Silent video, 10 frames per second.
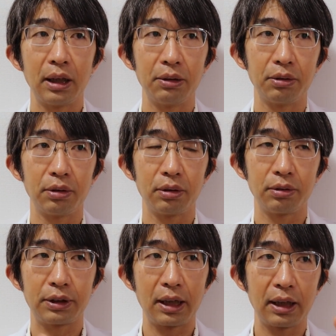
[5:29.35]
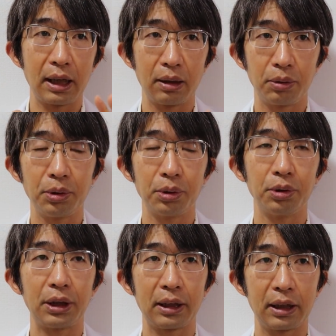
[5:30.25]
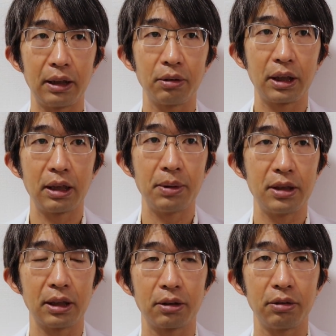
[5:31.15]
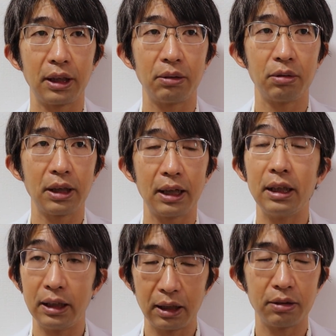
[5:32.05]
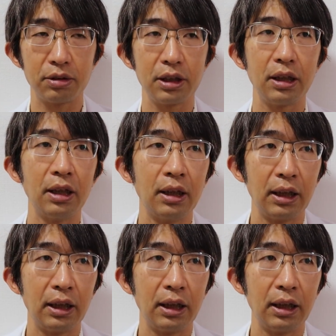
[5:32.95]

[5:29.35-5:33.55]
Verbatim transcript: あの負担がほどほどになったりとかダメージが少ない方がいいですし、